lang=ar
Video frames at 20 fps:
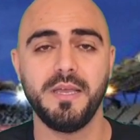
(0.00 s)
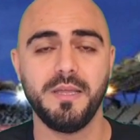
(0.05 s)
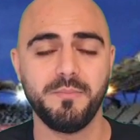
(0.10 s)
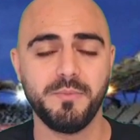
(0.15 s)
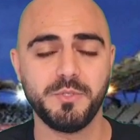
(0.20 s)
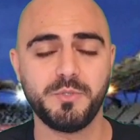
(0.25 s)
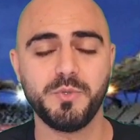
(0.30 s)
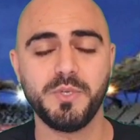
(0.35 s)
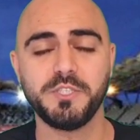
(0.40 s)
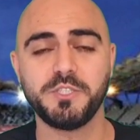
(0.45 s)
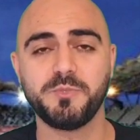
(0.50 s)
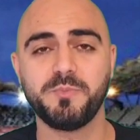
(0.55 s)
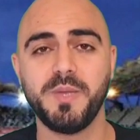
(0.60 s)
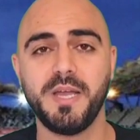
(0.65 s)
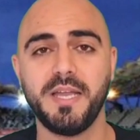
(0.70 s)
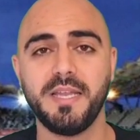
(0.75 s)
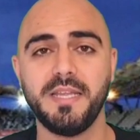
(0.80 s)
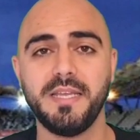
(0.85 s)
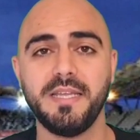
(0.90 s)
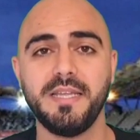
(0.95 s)
المتوجبه
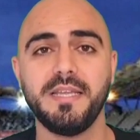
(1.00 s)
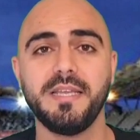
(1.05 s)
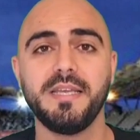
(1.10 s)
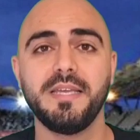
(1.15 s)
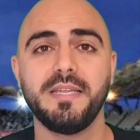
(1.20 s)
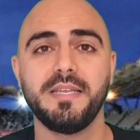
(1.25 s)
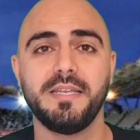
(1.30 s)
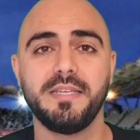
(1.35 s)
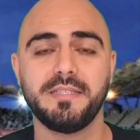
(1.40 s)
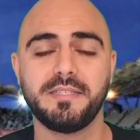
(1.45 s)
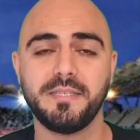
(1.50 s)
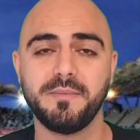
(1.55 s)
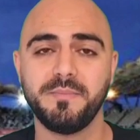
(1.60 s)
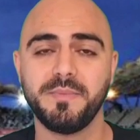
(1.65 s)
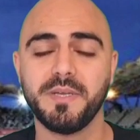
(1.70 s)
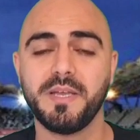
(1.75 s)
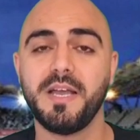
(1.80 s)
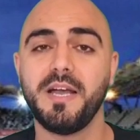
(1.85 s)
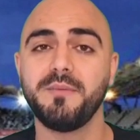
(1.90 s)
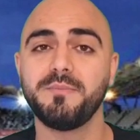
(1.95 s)
عليه ليتم
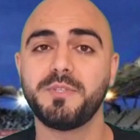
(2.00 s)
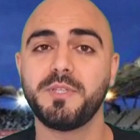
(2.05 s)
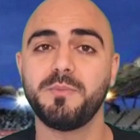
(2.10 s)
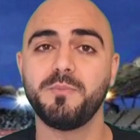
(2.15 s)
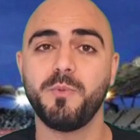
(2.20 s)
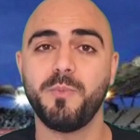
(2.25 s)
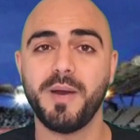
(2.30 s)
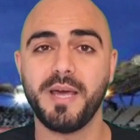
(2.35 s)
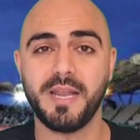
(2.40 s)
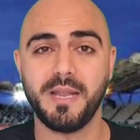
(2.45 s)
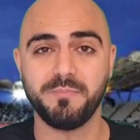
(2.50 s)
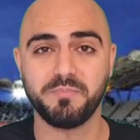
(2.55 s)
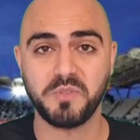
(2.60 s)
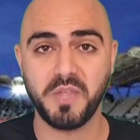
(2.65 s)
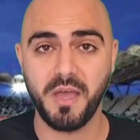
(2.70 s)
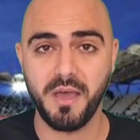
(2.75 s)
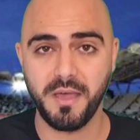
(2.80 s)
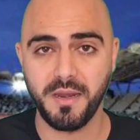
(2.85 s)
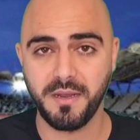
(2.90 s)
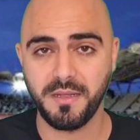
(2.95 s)
إقامة المباراة
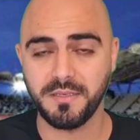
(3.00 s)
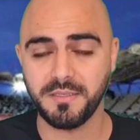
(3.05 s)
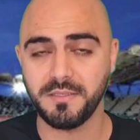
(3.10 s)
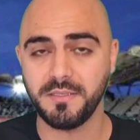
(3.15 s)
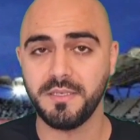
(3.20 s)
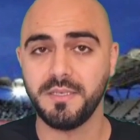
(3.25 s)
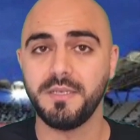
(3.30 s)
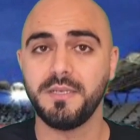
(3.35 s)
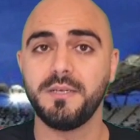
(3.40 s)
بطهران